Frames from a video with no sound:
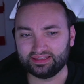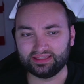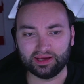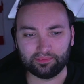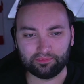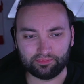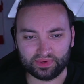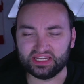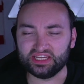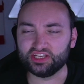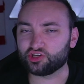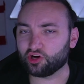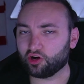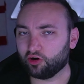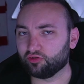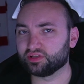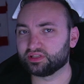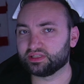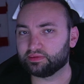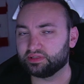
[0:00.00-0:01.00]
da bin ich
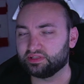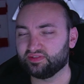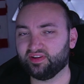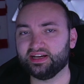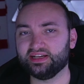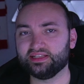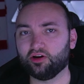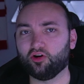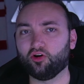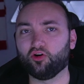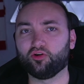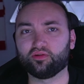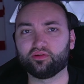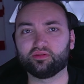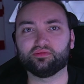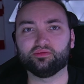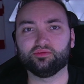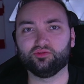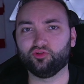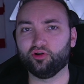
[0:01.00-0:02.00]
ausnahmsweise auch
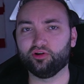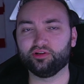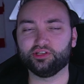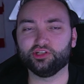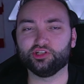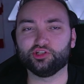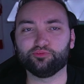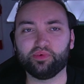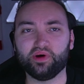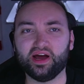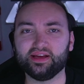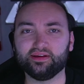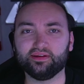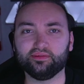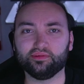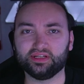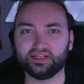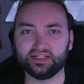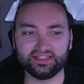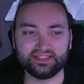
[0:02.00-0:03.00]
deutlich bei
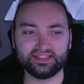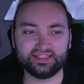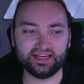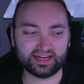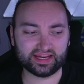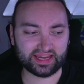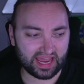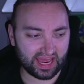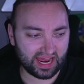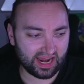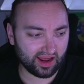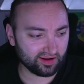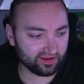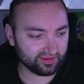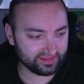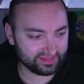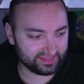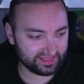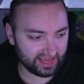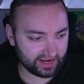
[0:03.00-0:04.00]
Christian Keller,
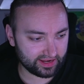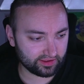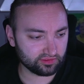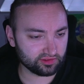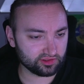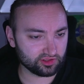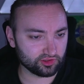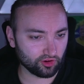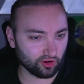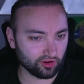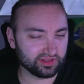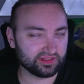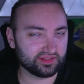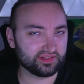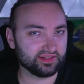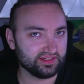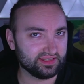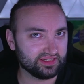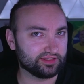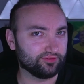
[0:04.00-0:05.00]
denn
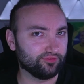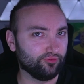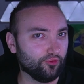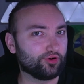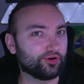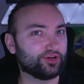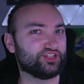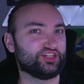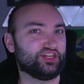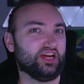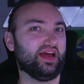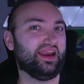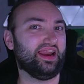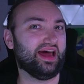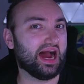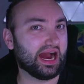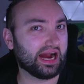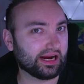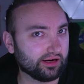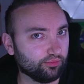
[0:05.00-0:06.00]
sollte es wirklich
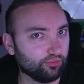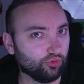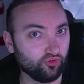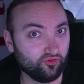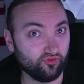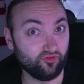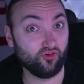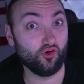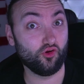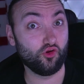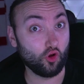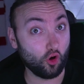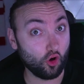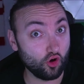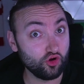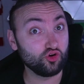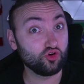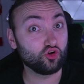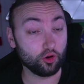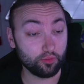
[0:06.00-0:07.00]
ein Angebot von
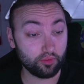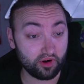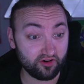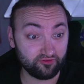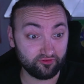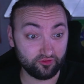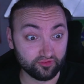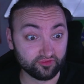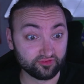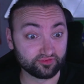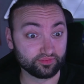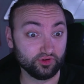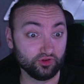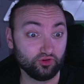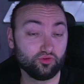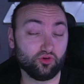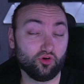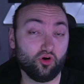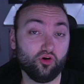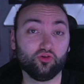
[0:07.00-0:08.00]
9,5
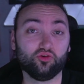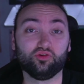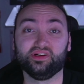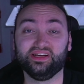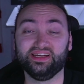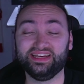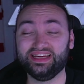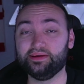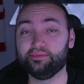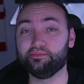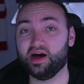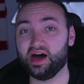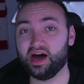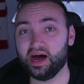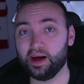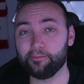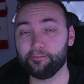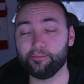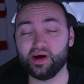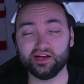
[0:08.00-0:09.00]
Millionen Euro gegeben
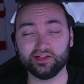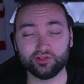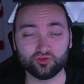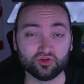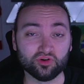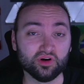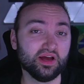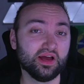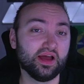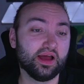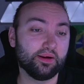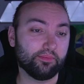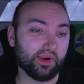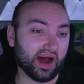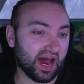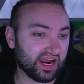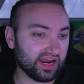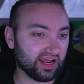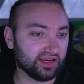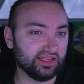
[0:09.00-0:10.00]
haben. Also bei
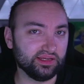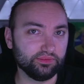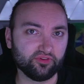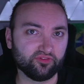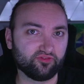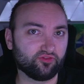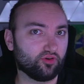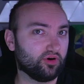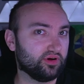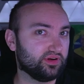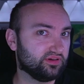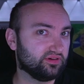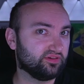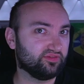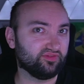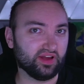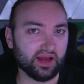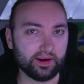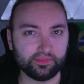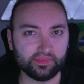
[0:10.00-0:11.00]
aller Liebe,
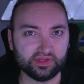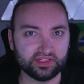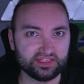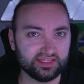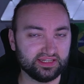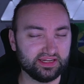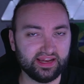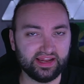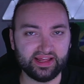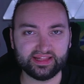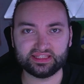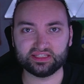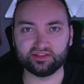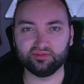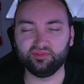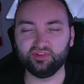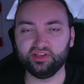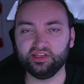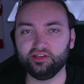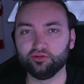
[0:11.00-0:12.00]
Freunde, wir haben jetzt in den
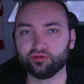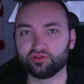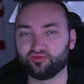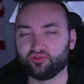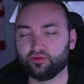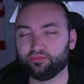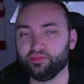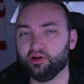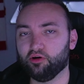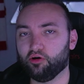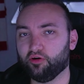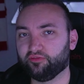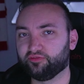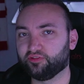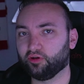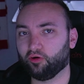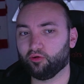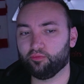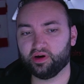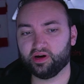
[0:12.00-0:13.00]
letzten Videos von mir oft
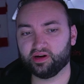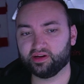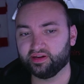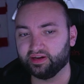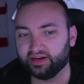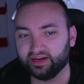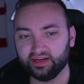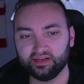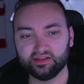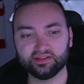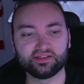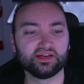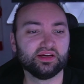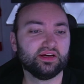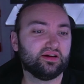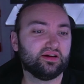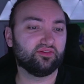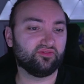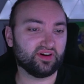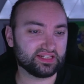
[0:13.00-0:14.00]
darüber geredet,
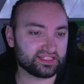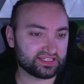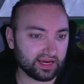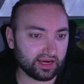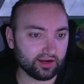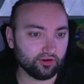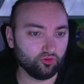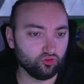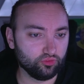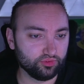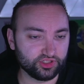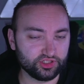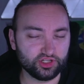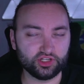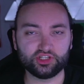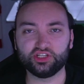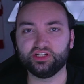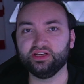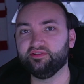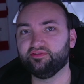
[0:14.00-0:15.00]
was kann
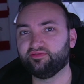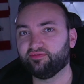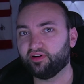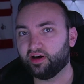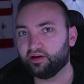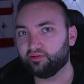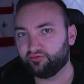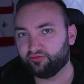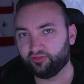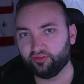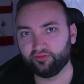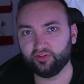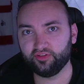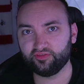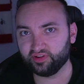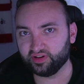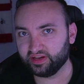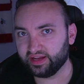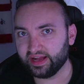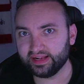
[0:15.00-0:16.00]
Lubicic liefern, für wie
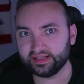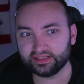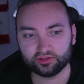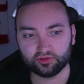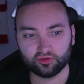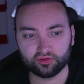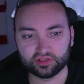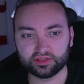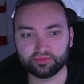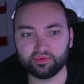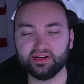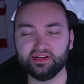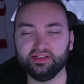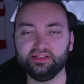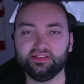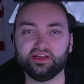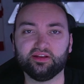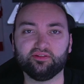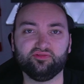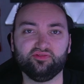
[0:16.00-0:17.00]
viel Geld sollte man
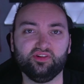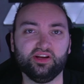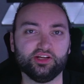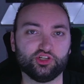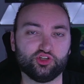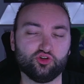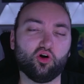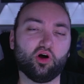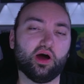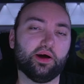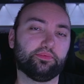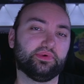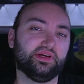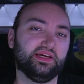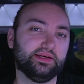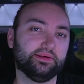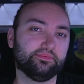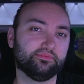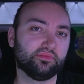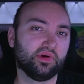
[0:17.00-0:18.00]
ihn dann vielleicht doch
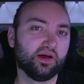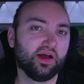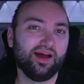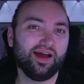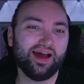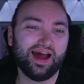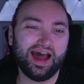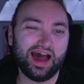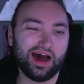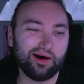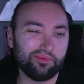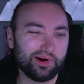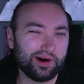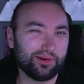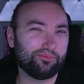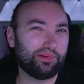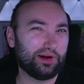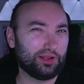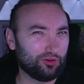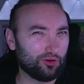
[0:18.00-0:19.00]
abgeben. Aber
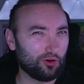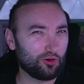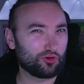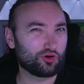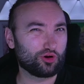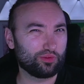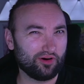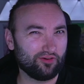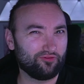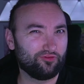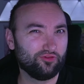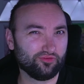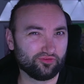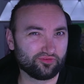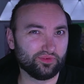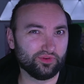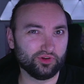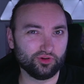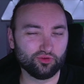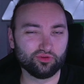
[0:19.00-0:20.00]
bei
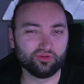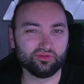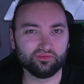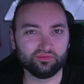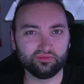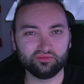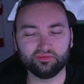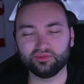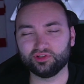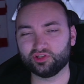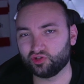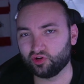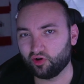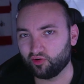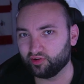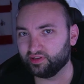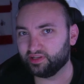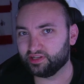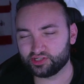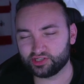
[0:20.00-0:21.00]
9,5 Millionen,
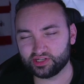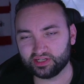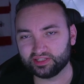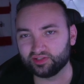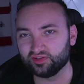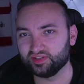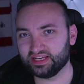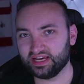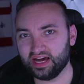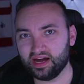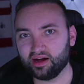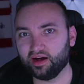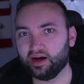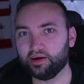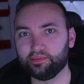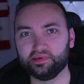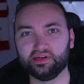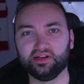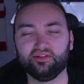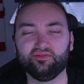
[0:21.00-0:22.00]
sorry, dass ich das so sage,
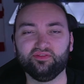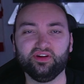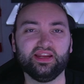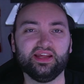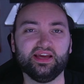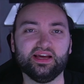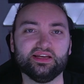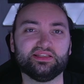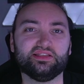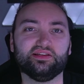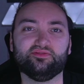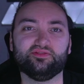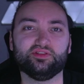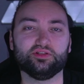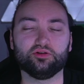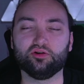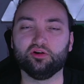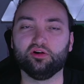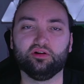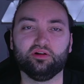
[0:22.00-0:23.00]
aber dann wäre der 1.
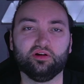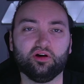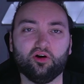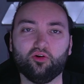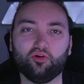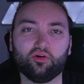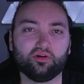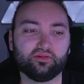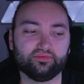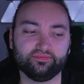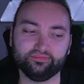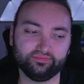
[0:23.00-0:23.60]
FC Köln auch